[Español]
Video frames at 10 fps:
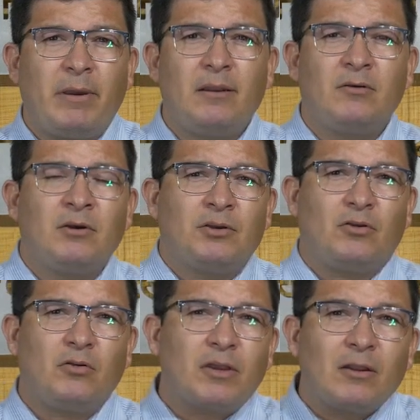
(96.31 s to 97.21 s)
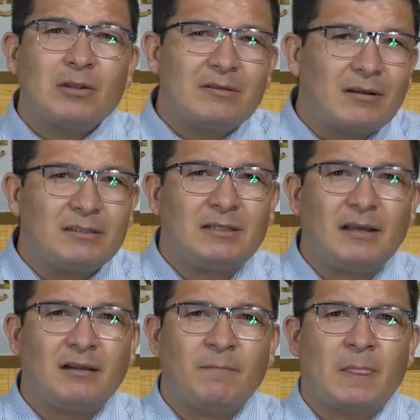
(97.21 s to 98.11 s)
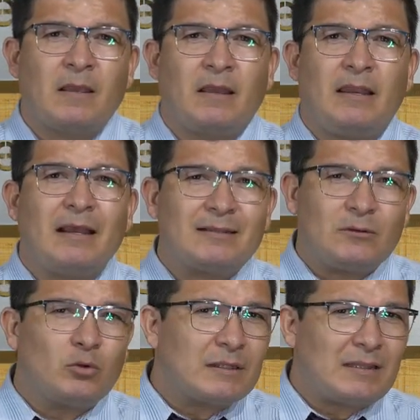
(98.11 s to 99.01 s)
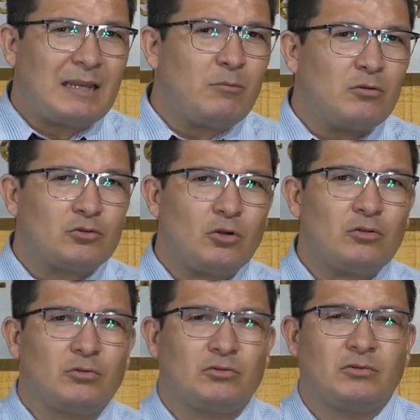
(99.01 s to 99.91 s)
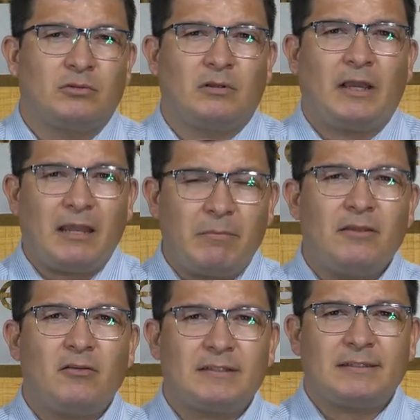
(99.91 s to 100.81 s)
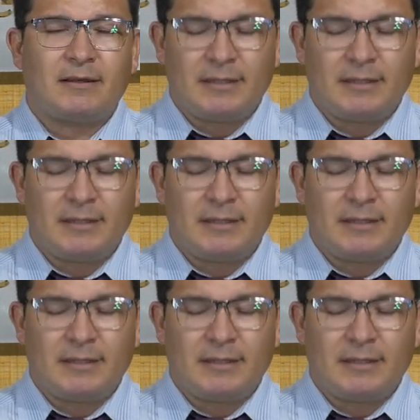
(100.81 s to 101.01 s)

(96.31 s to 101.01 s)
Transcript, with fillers: pero yo lo quiero aterrizar en la actitud que tenemos nosotros en medio de esta